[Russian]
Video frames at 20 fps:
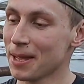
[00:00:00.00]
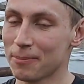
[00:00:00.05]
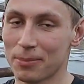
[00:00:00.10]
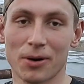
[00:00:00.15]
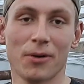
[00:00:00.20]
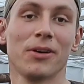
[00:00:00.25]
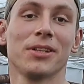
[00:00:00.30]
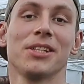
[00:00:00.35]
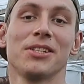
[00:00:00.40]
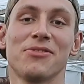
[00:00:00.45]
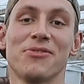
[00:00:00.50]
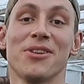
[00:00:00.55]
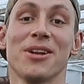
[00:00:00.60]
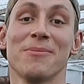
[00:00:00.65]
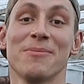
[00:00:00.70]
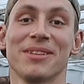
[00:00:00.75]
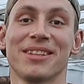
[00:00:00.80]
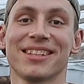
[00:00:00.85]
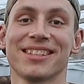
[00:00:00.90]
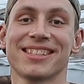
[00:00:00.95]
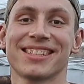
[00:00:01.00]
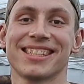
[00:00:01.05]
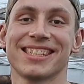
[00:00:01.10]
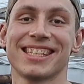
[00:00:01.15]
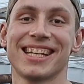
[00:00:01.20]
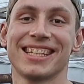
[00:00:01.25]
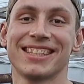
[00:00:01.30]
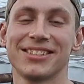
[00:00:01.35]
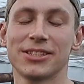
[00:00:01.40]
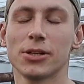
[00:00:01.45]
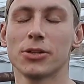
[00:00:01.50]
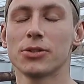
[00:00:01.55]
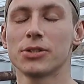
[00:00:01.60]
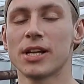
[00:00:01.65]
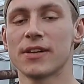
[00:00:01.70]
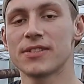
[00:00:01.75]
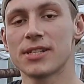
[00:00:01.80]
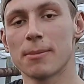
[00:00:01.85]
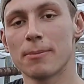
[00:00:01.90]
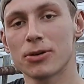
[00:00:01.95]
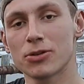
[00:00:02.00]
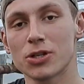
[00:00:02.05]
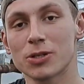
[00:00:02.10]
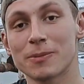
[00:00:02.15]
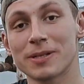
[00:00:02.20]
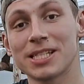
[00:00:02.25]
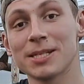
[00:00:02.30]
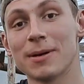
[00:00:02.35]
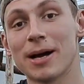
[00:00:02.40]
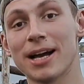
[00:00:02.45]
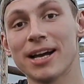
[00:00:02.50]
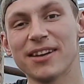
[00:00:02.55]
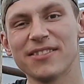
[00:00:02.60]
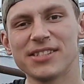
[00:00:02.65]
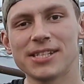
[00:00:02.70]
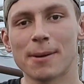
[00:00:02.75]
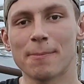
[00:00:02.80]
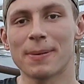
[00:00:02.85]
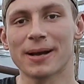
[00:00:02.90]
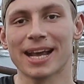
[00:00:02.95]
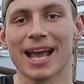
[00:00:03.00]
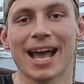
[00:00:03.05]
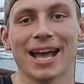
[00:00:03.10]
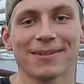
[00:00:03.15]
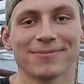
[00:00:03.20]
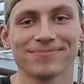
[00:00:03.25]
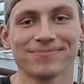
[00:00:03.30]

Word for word: проводить время, так сказать. Все, друзья, всем большое спасибо. Всем пока.